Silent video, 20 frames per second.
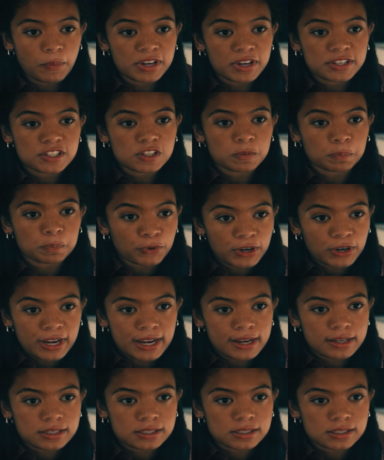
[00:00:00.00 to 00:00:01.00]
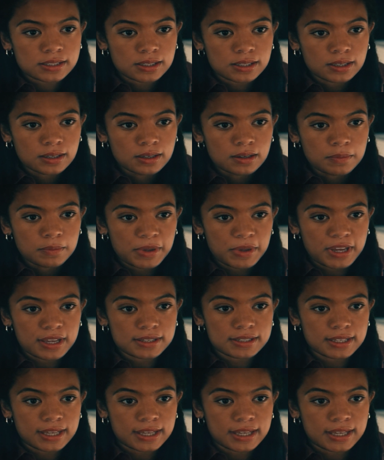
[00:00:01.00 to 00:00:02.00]
por lo que la hace que confiese que
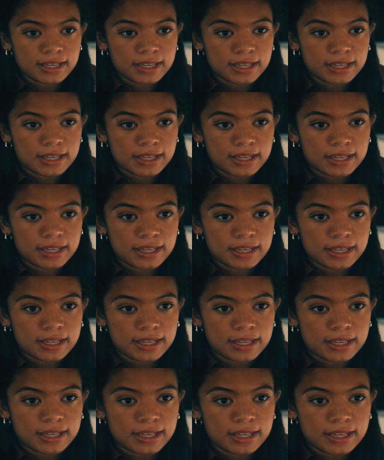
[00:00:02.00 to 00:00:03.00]
ella no se enfrentó a Lucas,